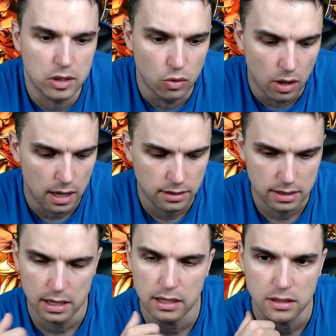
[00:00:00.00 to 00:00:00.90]
null
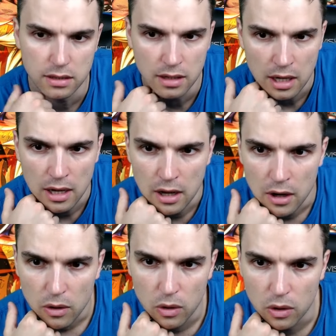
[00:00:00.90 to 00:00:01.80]
Anzeichen.
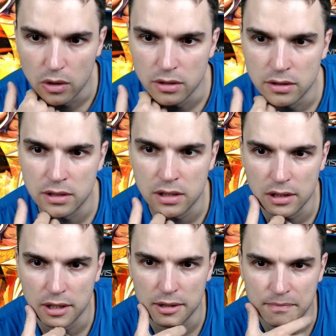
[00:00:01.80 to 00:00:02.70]
Und
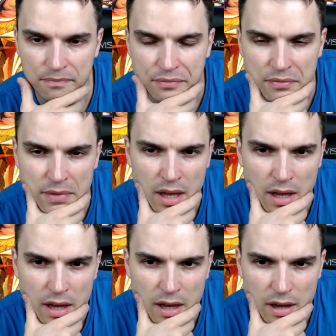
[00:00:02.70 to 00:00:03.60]
ähm,
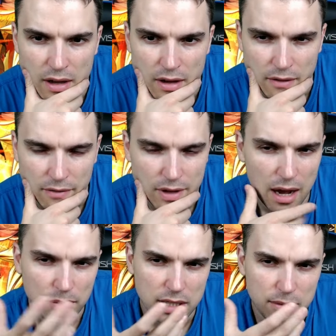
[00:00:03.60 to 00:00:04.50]
wir
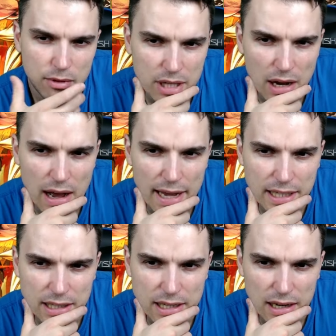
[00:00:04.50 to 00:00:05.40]
haben jetzt aber wieder
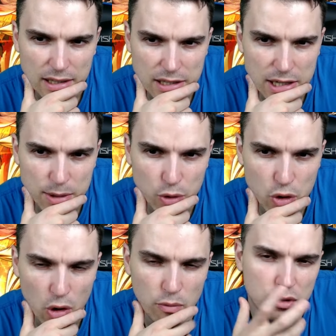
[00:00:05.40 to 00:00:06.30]
einige Charaktere
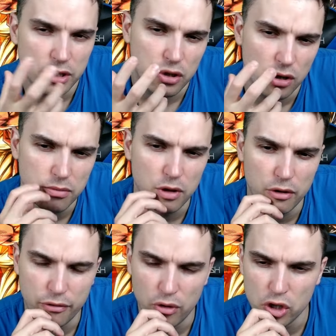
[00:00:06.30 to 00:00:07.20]
bekommen und ich könnte mir auch
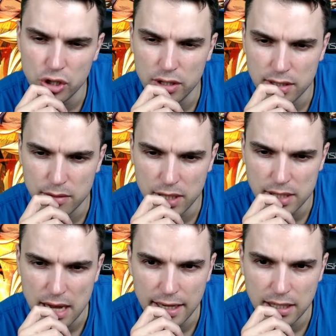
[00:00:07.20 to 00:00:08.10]
vorstellen, dass
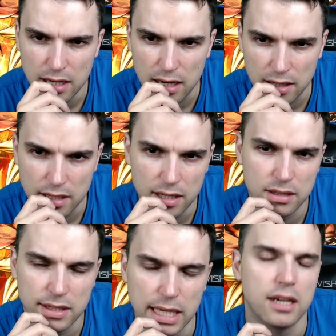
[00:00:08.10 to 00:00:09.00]
demnächst einige Charaktere
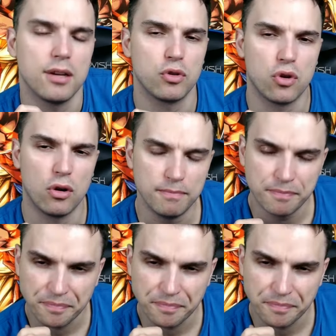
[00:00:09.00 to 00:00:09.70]
in Senkai bekommen.